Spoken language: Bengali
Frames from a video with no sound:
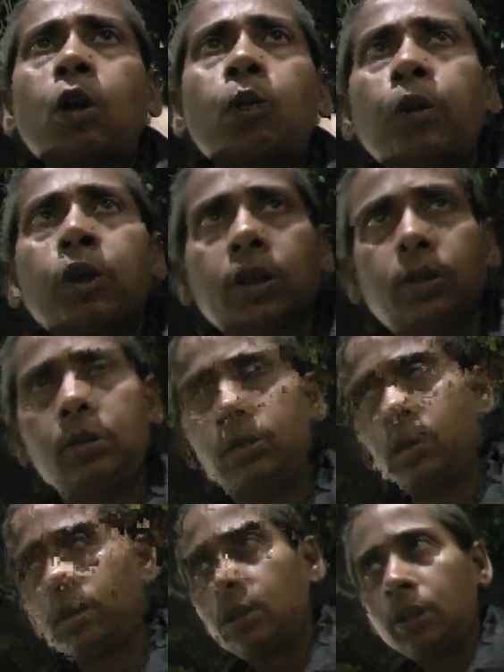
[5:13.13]
দরকার পড়ে
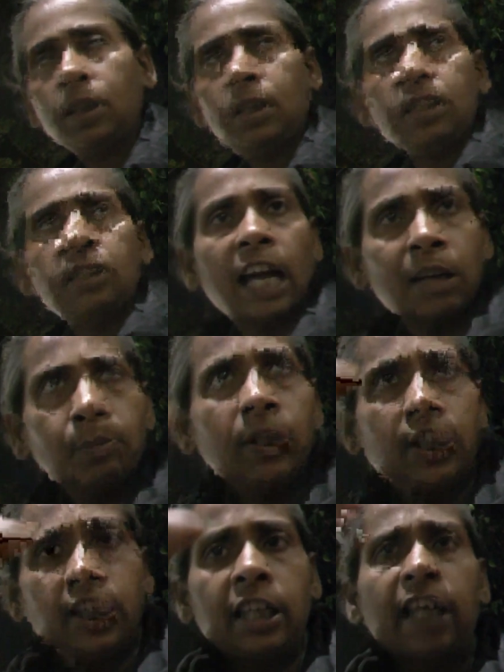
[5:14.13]
তার
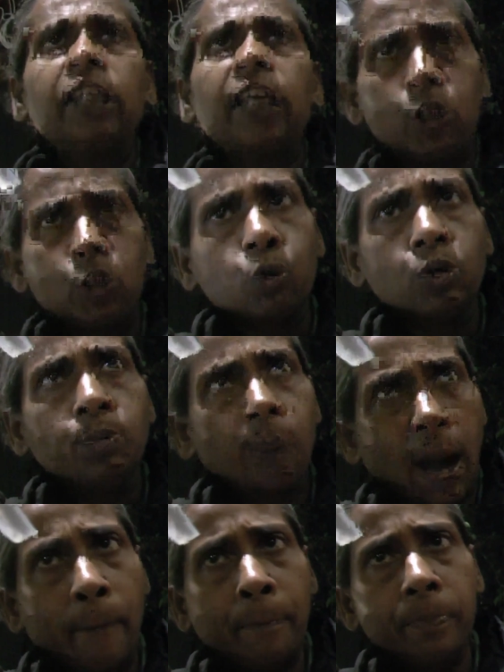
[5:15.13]
মিনির এই যে এরকম
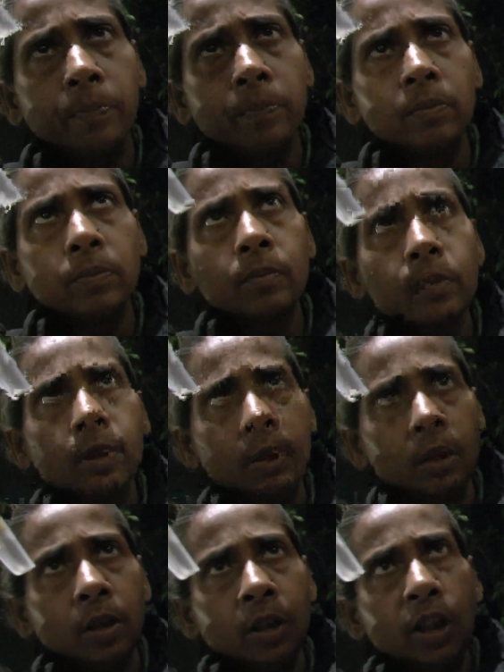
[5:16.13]
মাপ
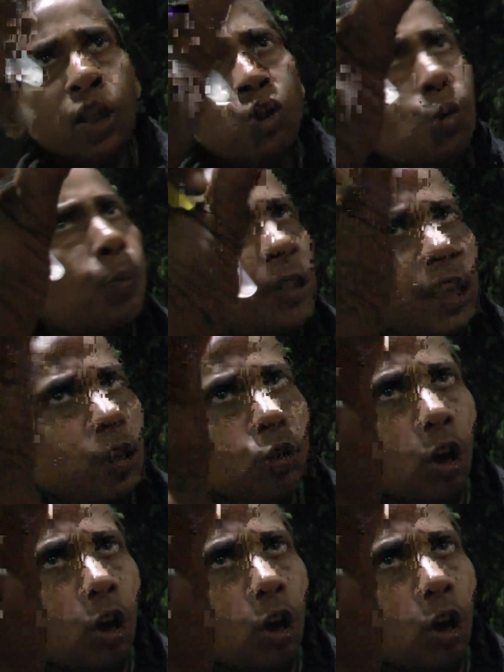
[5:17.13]
স্টুপিজের